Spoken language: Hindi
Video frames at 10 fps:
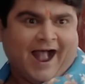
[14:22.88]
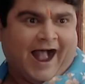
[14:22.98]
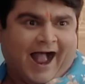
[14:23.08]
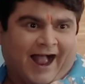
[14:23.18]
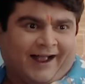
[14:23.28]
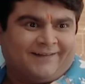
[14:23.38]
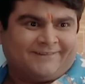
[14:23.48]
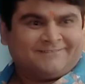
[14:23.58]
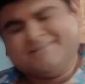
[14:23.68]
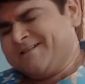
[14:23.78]
हाँ,
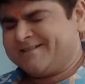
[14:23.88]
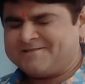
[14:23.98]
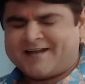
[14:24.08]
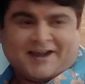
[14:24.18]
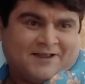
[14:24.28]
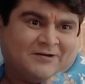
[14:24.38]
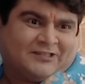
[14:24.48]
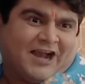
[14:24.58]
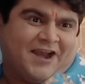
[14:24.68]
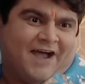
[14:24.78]
हाँ। है ना
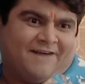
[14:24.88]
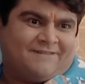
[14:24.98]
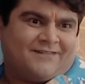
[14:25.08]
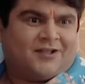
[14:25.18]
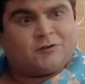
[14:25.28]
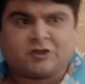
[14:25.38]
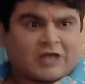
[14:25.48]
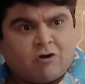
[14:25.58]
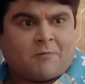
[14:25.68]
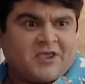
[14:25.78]
मस्त आइडिया तो
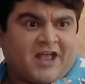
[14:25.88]
जाओ अभी